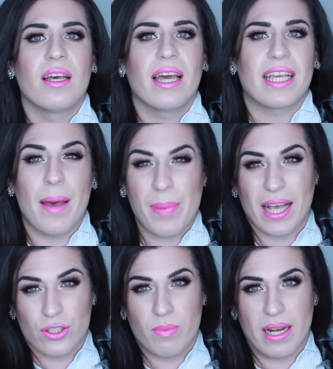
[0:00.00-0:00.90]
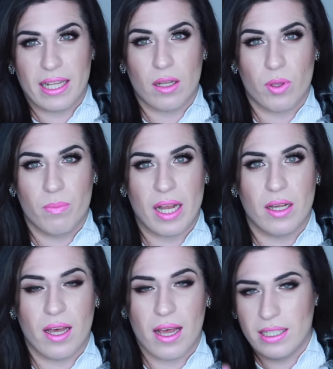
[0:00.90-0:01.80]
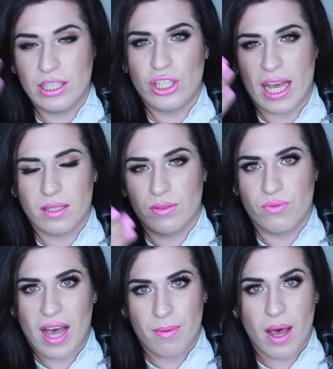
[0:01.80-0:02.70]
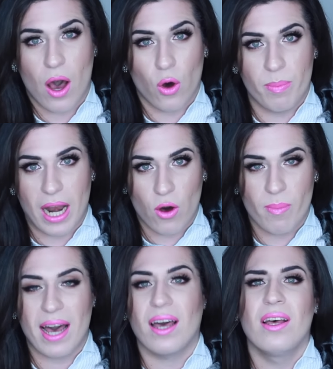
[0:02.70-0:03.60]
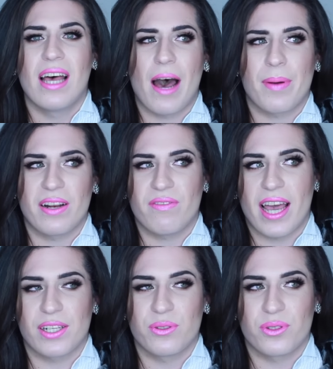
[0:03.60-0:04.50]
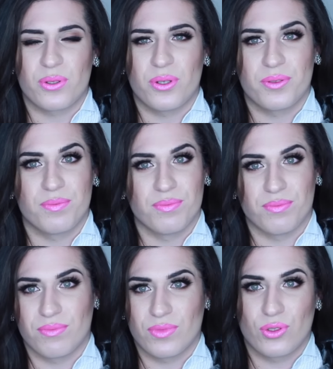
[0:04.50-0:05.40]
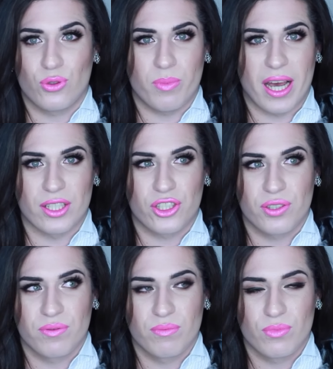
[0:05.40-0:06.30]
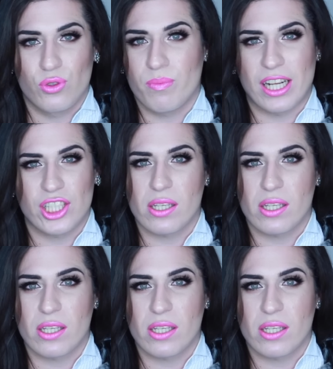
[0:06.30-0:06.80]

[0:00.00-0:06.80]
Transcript: Ich habe erst überlegt, ob ich mir eine Lidschattenfarbe auch blau mache, aber dann war ich nur so, mm, too much too much.